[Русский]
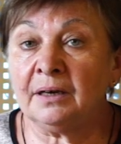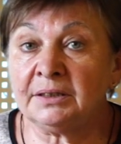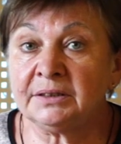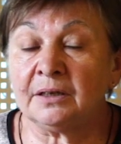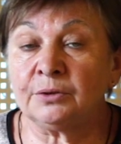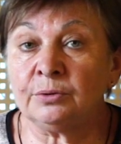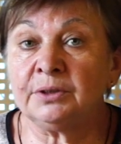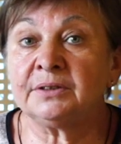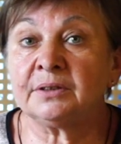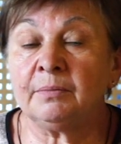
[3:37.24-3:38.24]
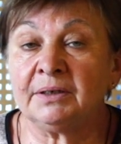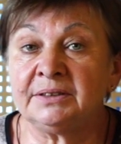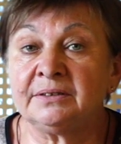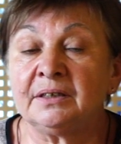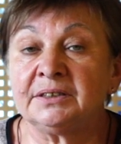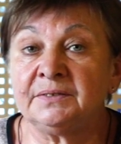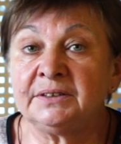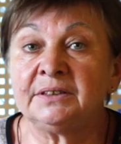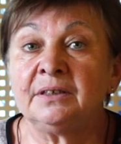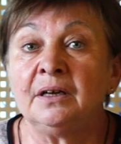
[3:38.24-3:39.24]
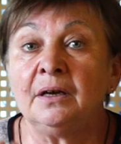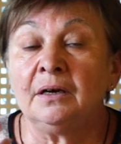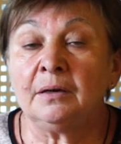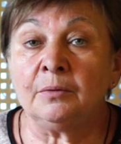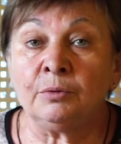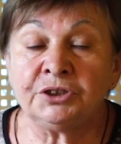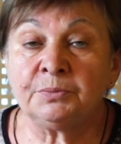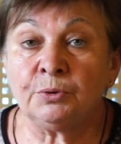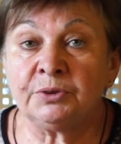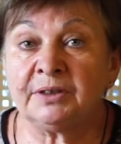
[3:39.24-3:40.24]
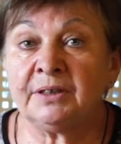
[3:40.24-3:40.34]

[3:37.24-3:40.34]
газ, который тормозит развитие а, очень многих